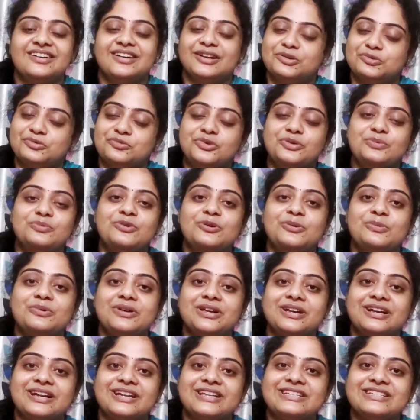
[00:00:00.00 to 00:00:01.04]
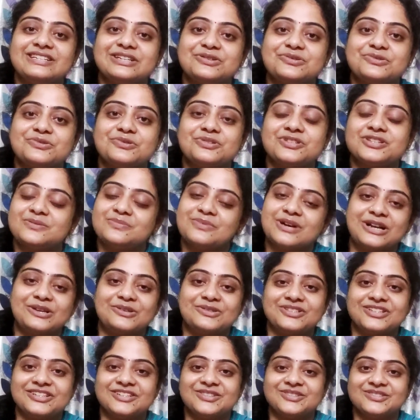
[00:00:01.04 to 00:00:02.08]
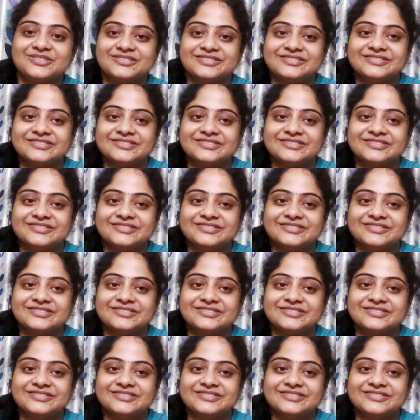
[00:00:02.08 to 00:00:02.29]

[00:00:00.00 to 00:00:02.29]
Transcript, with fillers: এটুকুই বলবো এখানেই শেষ করছি ভালো থেকো